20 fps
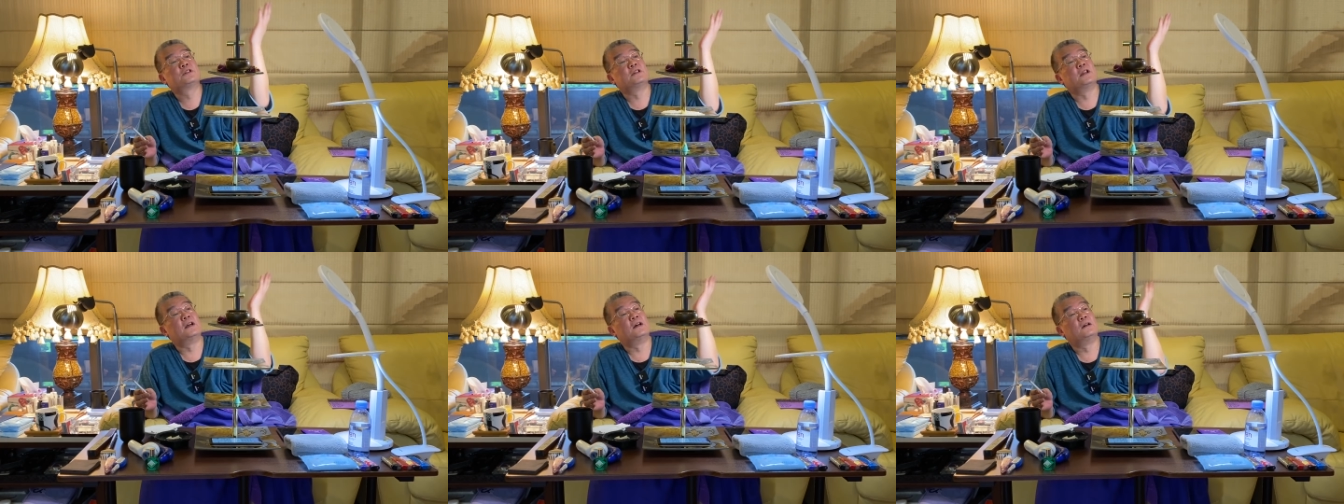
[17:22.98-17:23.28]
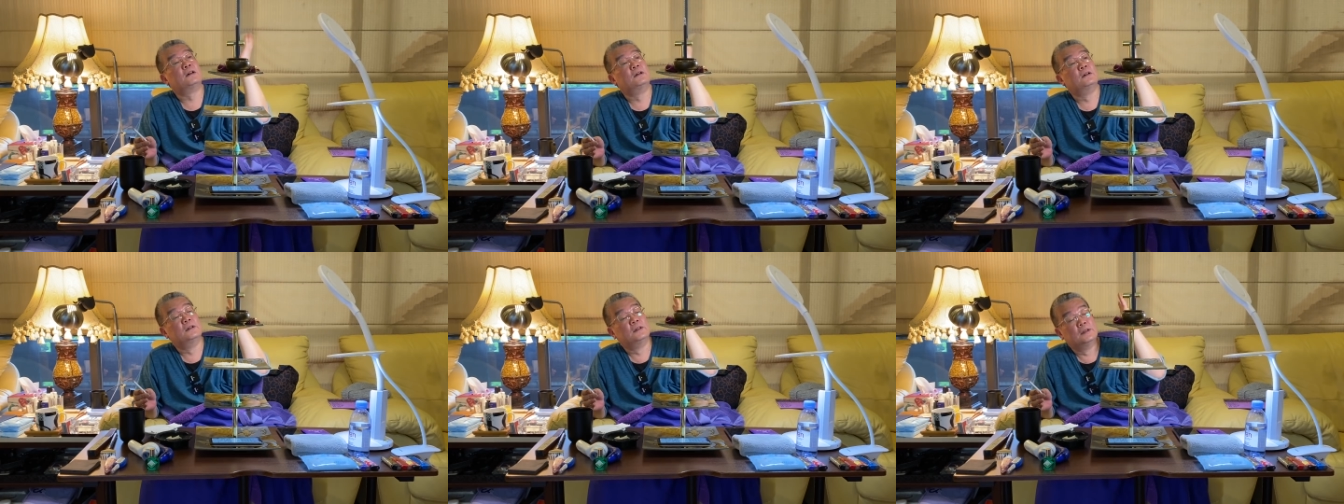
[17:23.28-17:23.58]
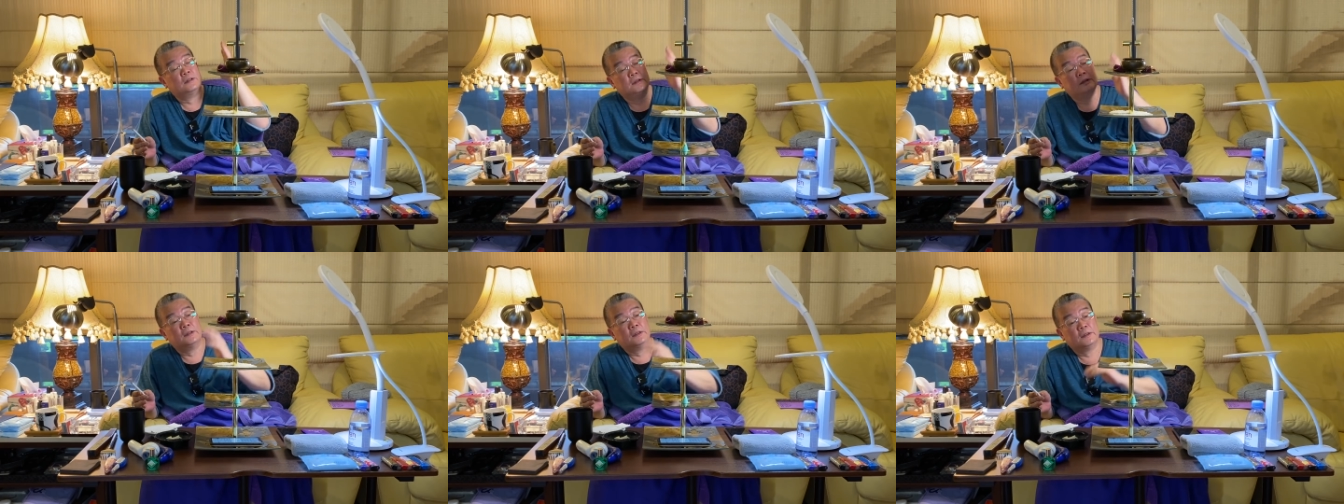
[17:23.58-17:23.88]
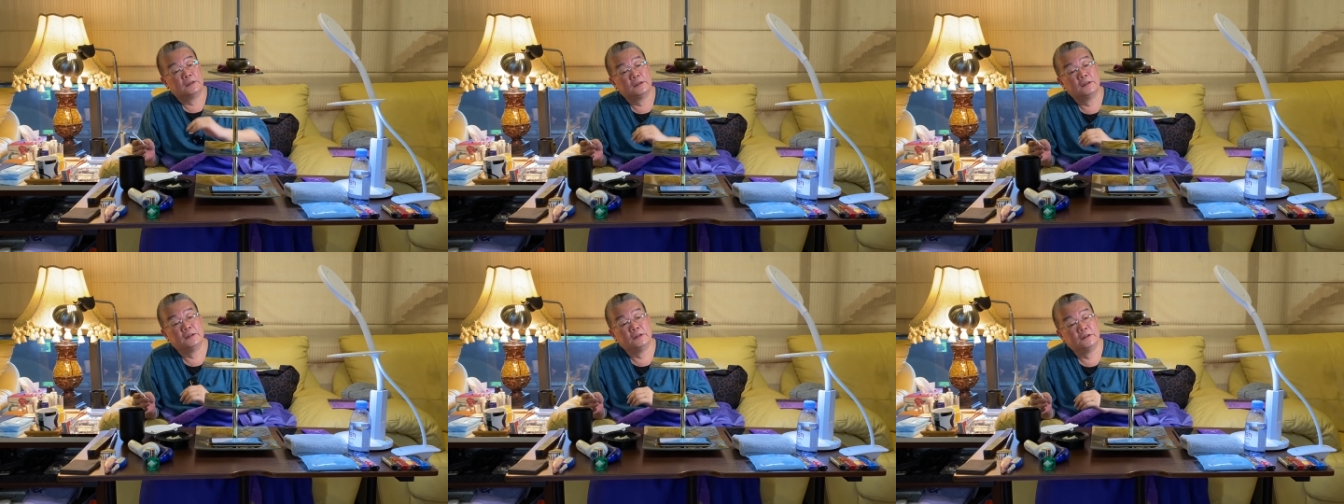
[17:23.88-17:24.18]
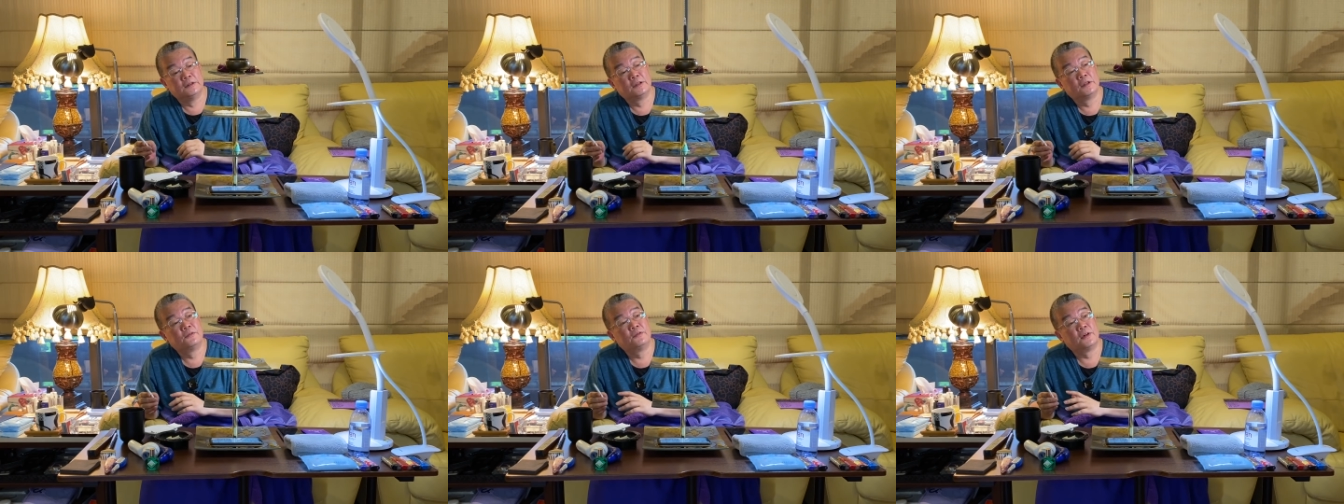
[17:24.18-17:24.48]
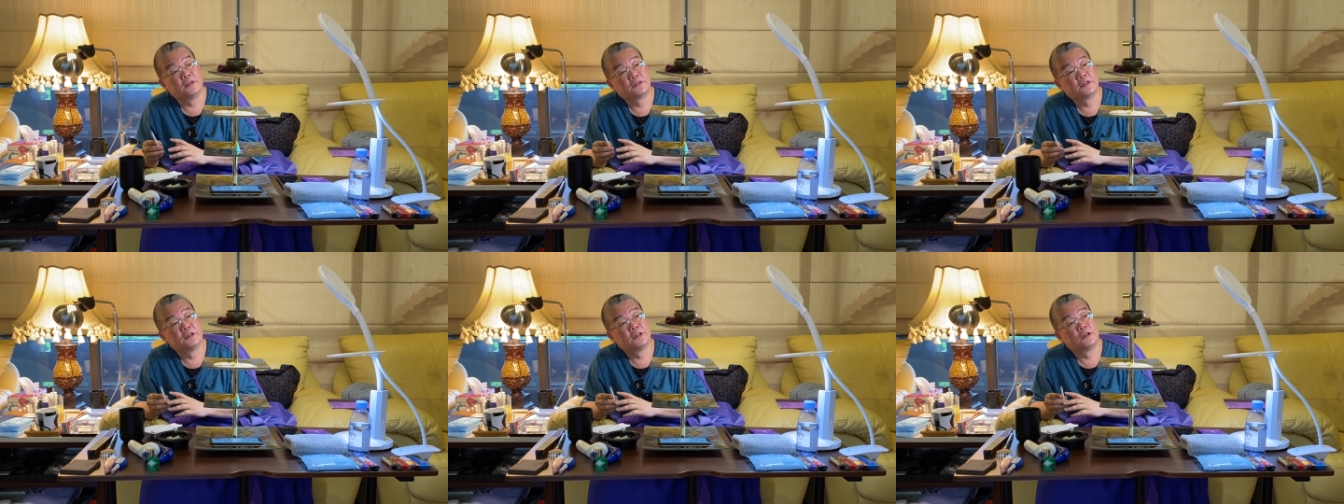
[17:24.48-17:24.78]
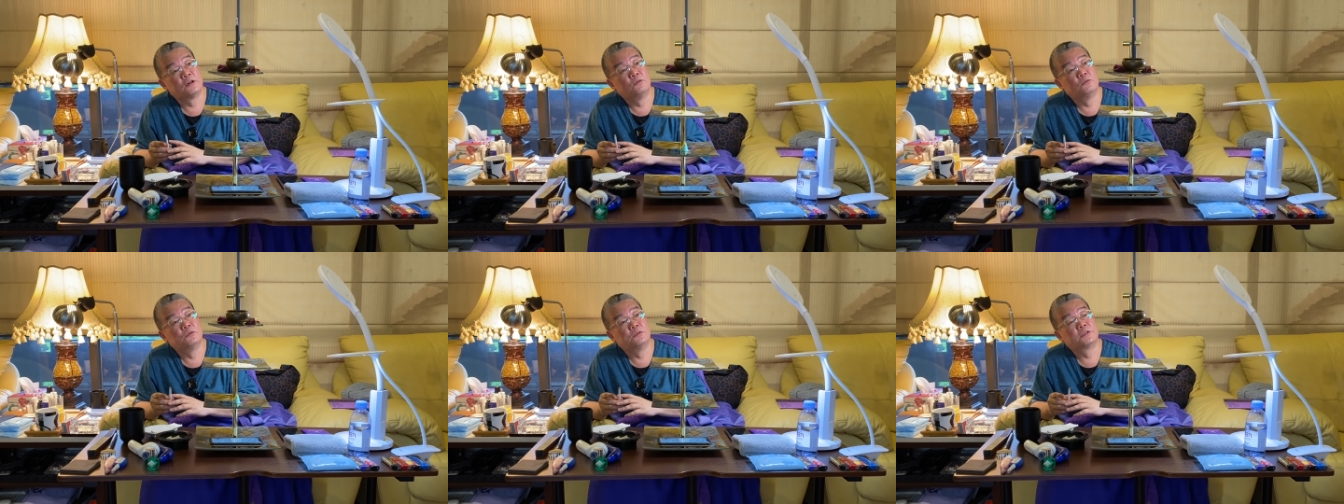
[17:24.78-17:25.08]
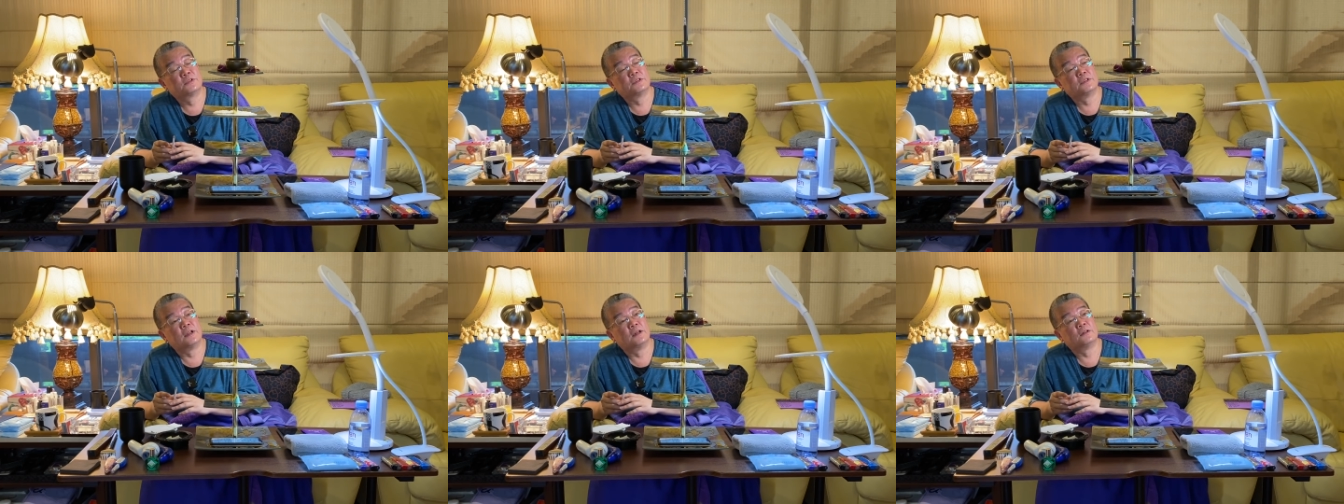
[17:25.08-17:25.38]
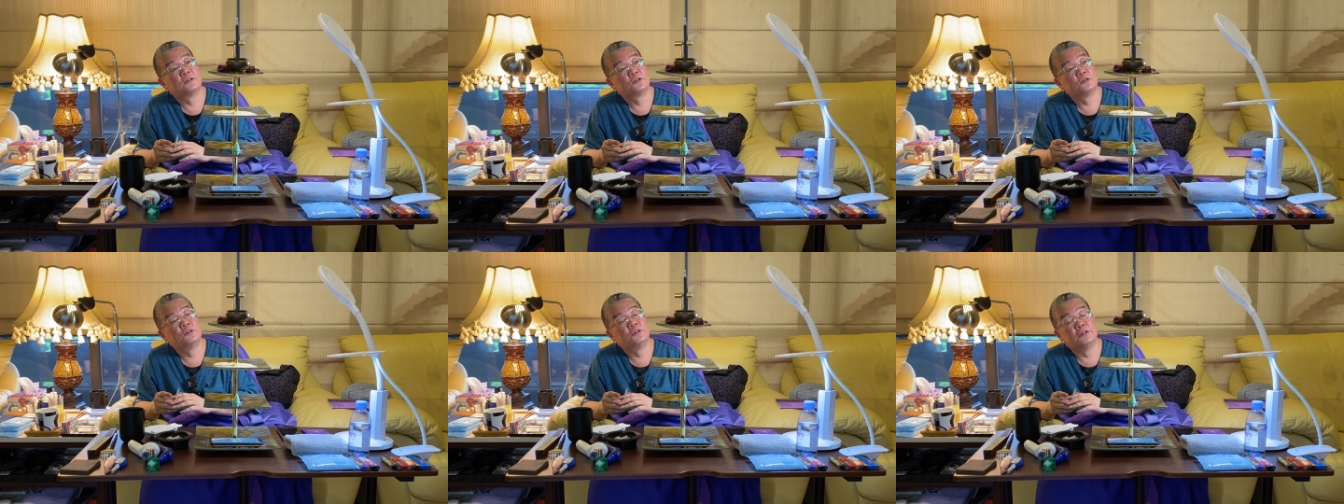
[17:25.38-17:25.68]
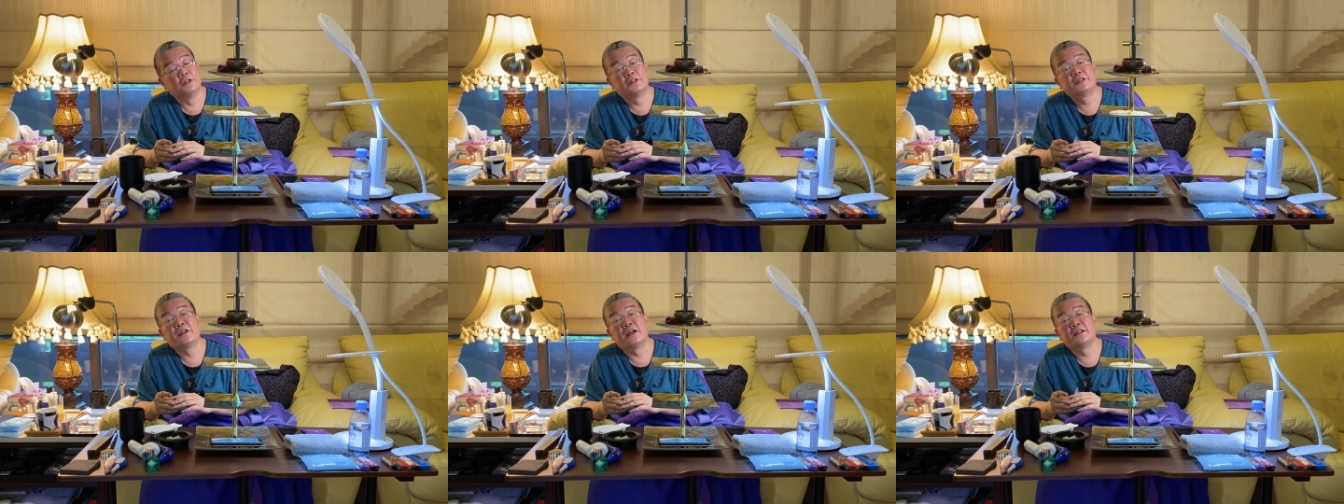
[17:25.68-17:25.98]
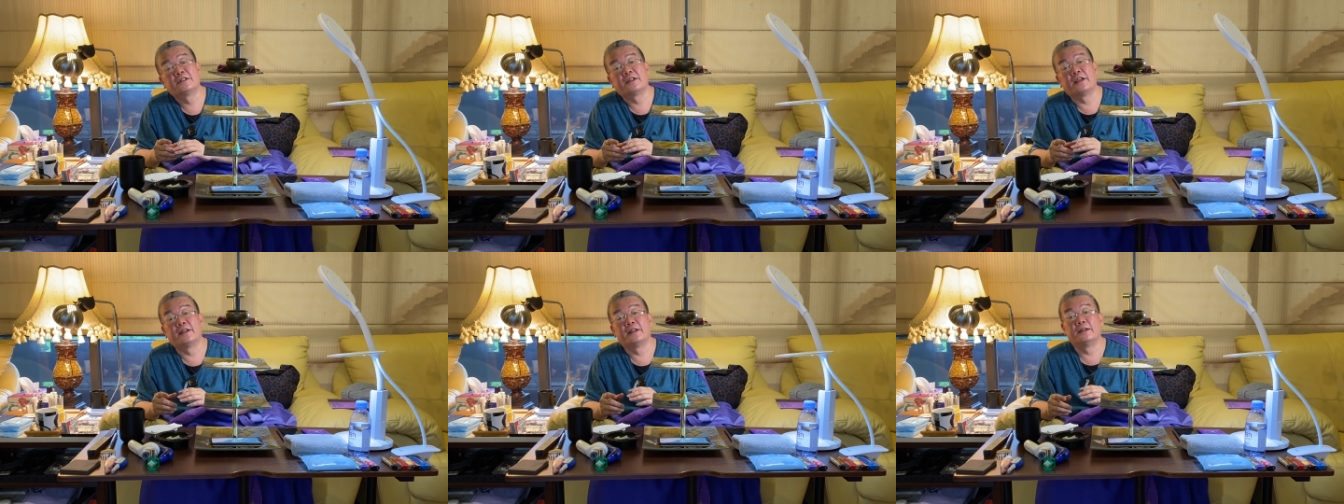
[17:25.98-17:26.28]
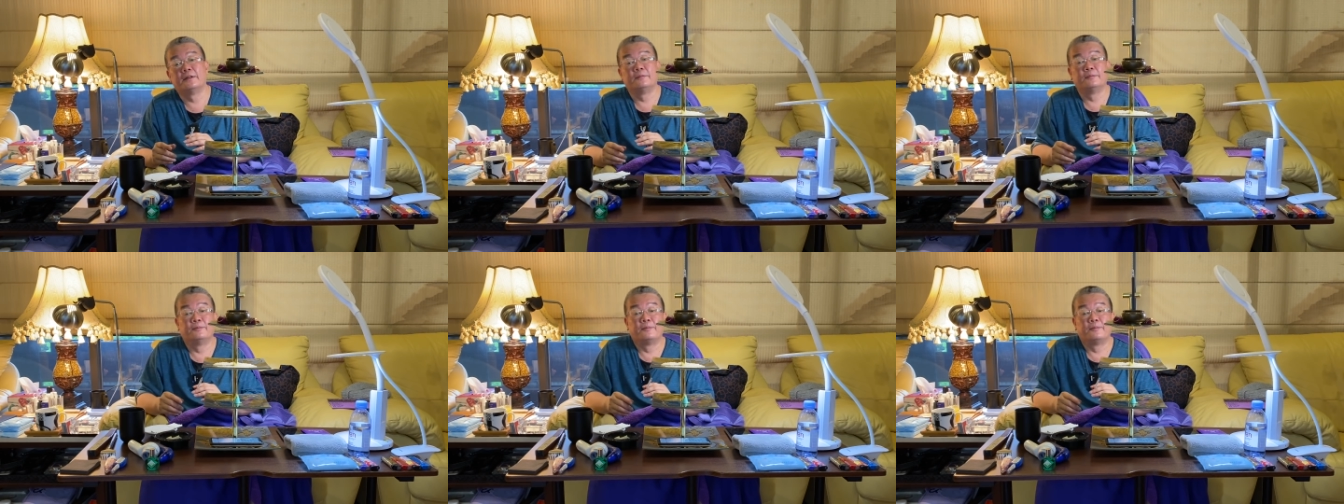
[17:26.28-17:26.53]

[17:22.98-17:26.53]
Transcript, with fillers: 了，你那房间那个屋子了，就是你的家宅了，